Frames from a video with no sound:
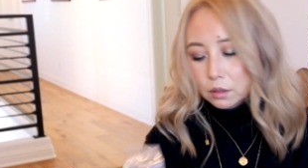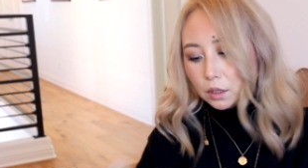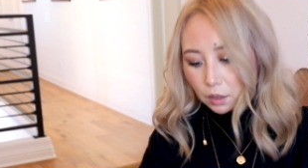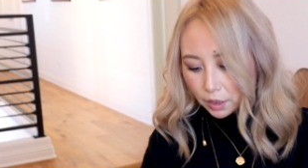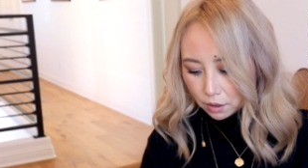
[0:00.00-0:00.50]

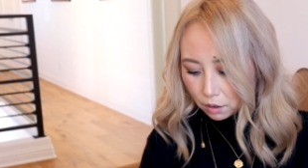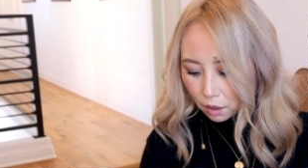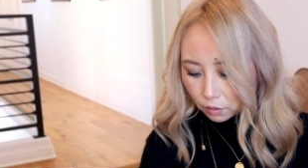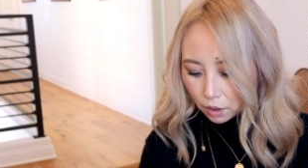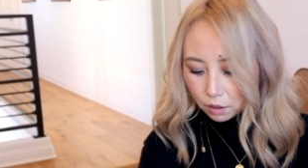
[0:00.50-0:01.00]
这个蕾丝
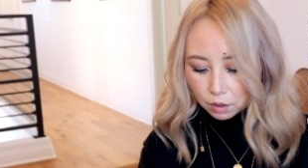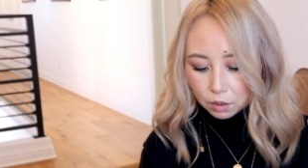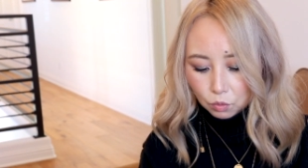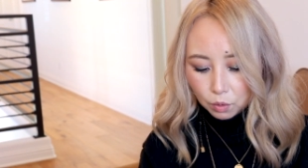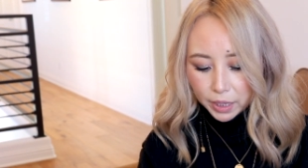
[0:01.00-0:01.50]
吊带儿
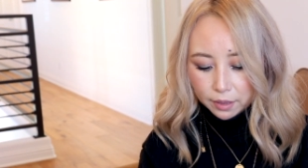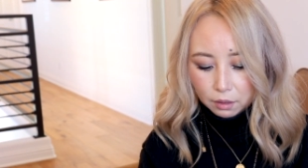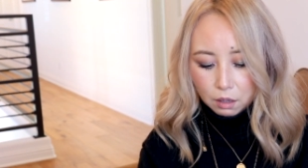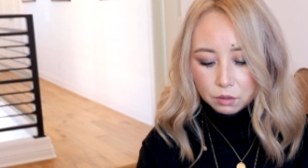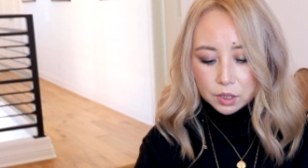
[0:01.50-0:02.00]
呢，我买
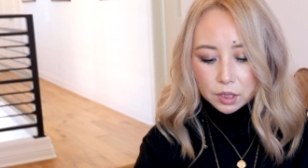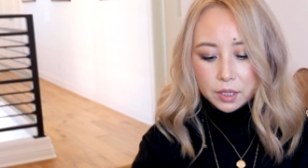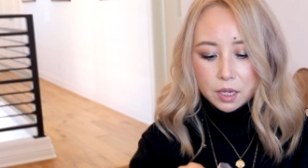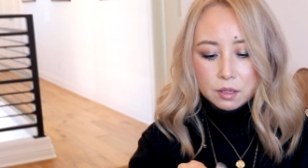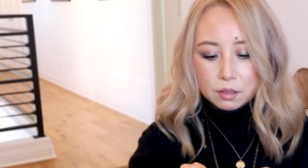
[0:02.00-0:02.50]
了好几个
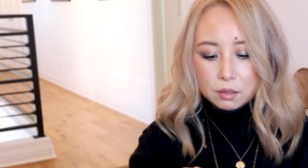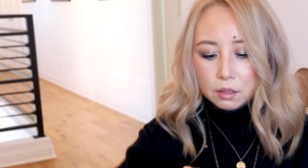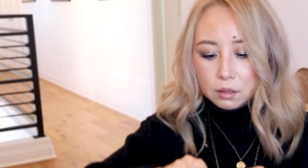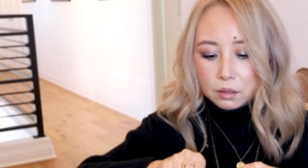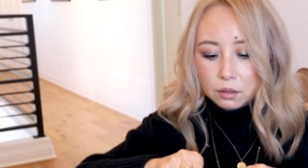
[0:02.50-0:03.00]
颜色，
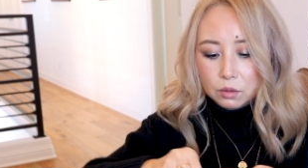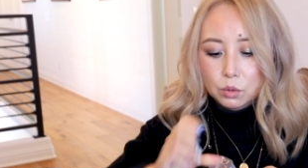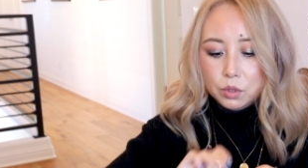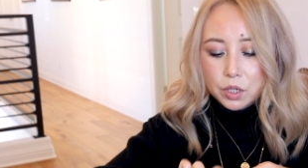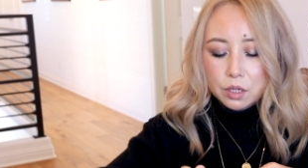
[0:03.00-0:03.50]
我
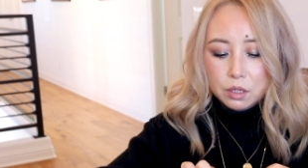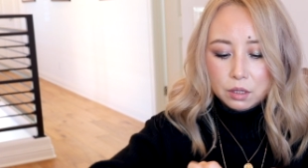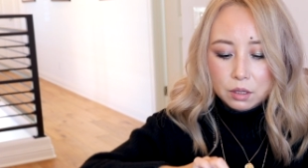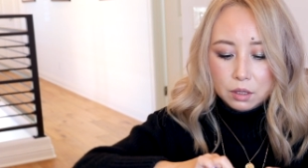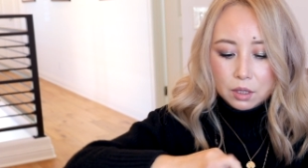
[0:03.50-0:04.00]
就
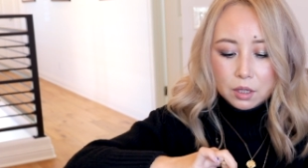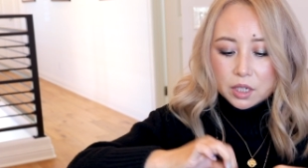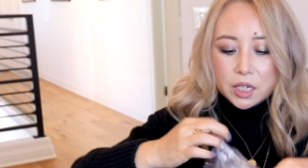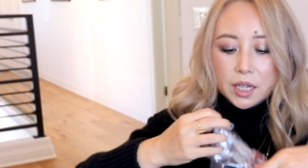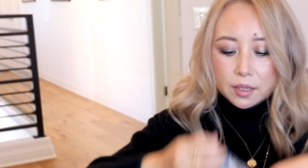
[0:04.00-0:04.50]
是
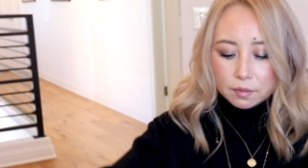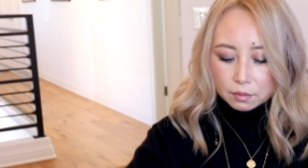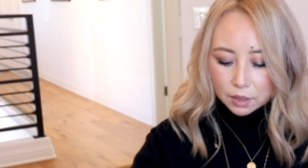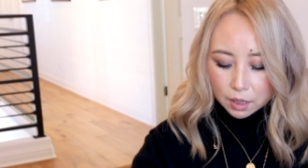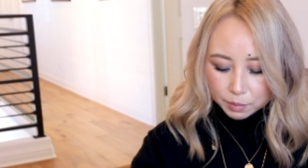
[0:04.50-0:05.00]

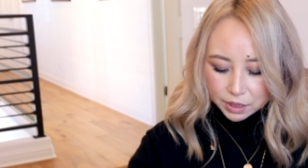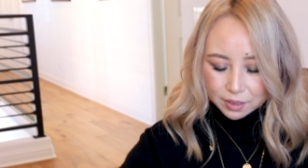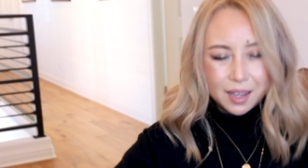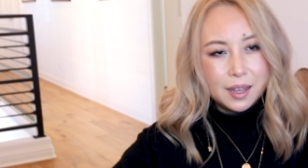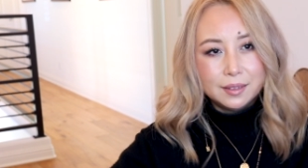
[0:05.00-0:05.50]
趁他们
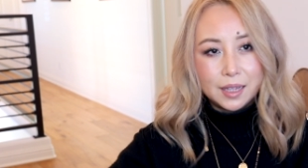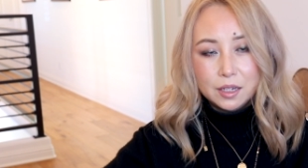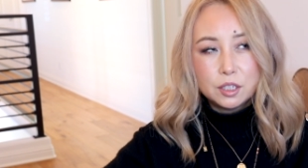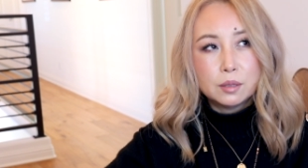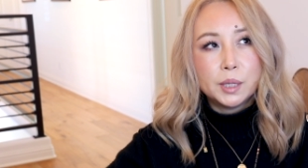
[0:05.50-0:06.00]
家打
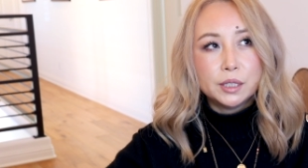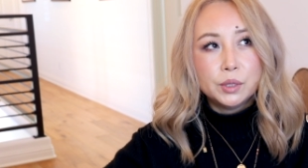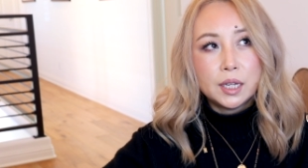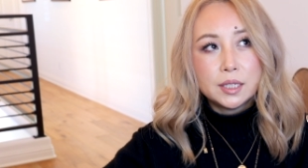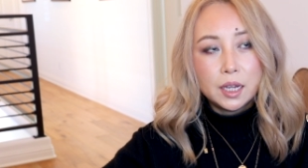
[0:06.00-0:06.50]
折嘛，因
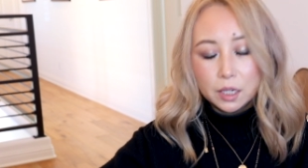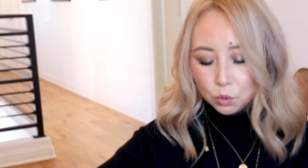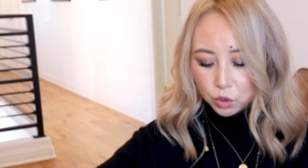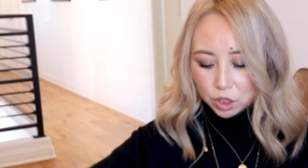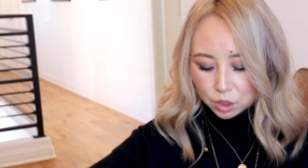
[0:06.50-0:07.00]
为他家黑
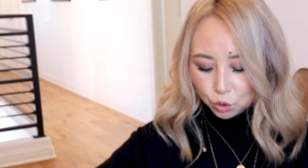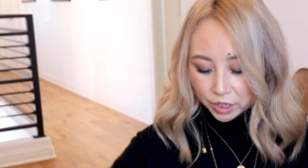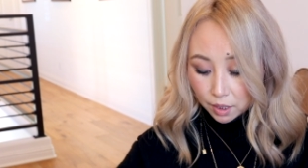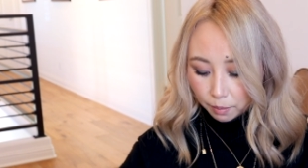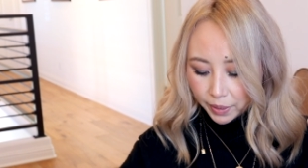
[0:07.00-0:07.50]
武士
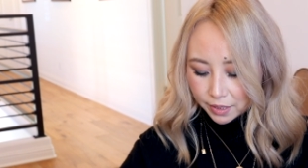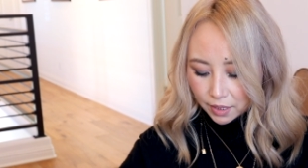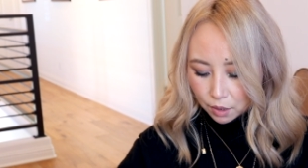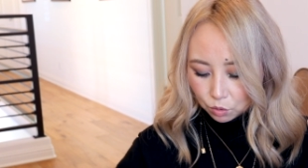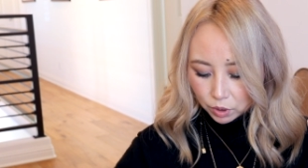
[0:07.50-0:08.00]
全场半
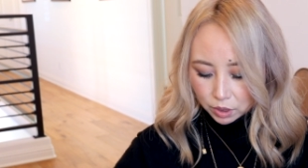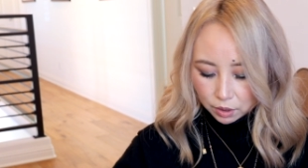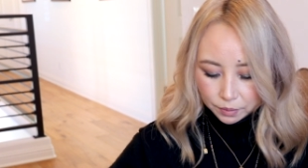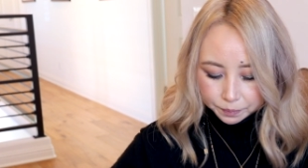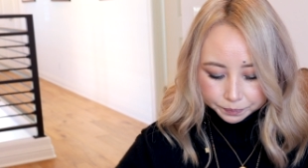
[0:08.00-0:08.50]
价，所以
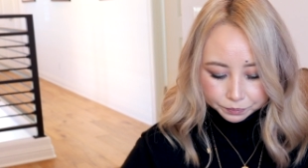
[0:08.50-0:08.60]
呢，